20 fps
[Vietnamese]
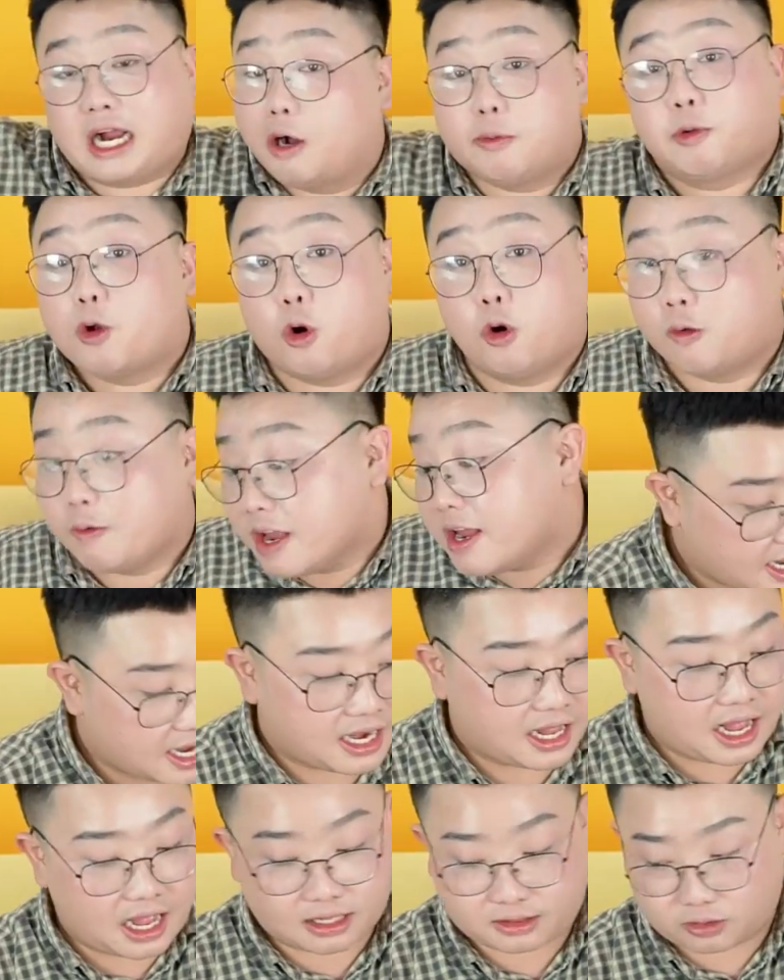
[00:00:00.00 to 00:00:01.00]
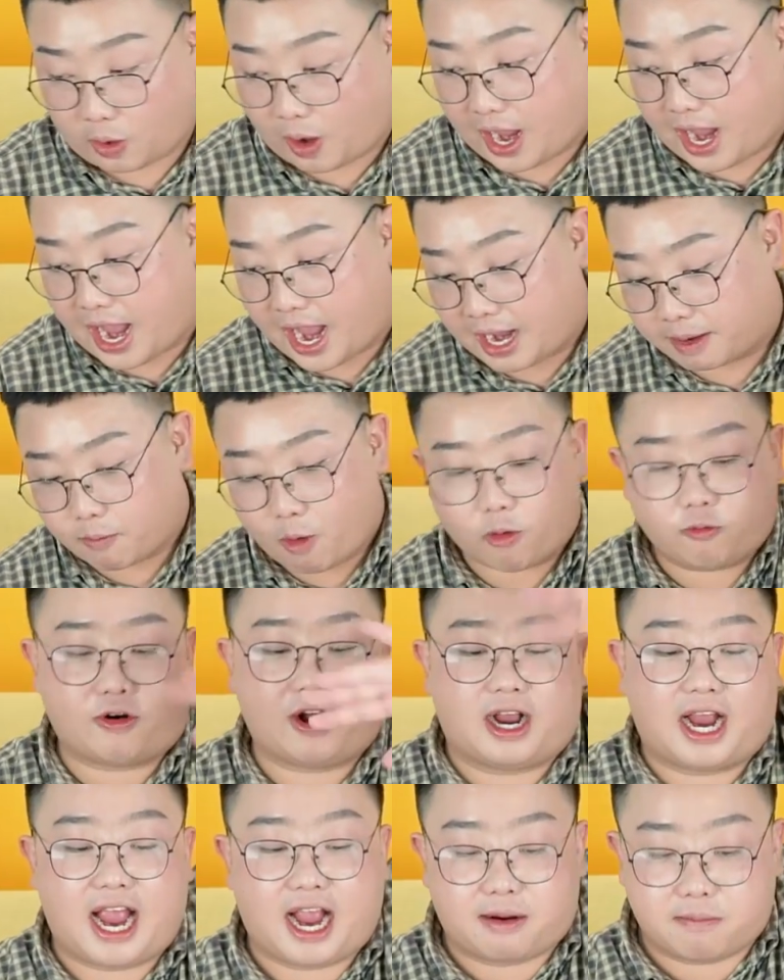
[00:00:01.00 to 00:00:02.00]
không luôn. Đây là toàn bộ
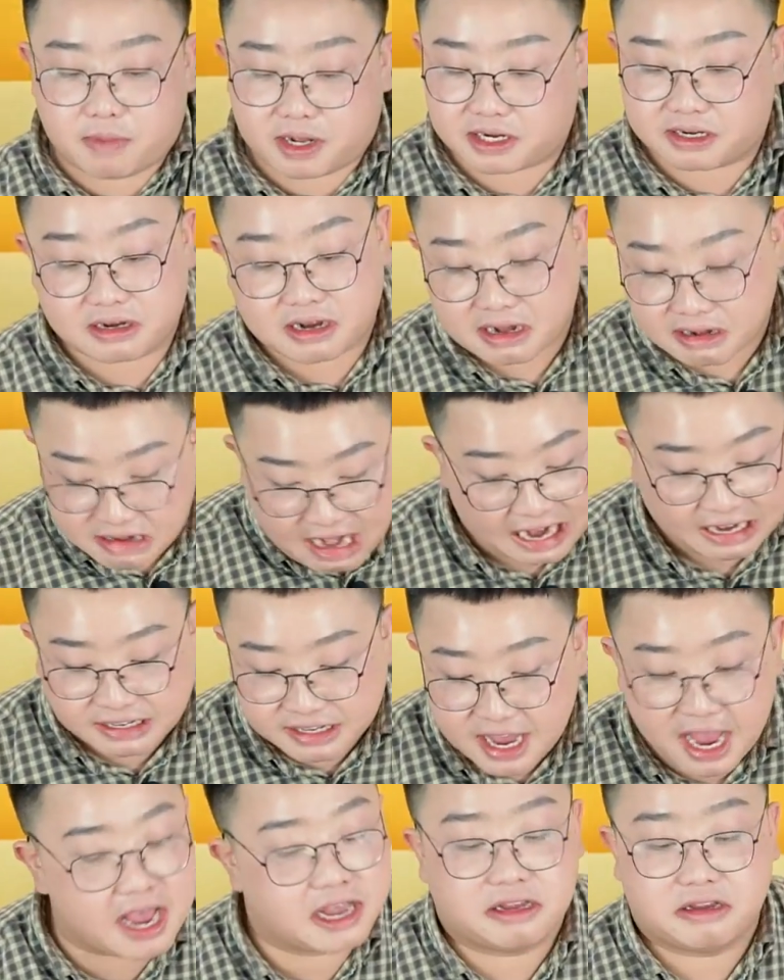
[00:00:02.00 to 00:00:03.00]
phần ăn mình đặt về.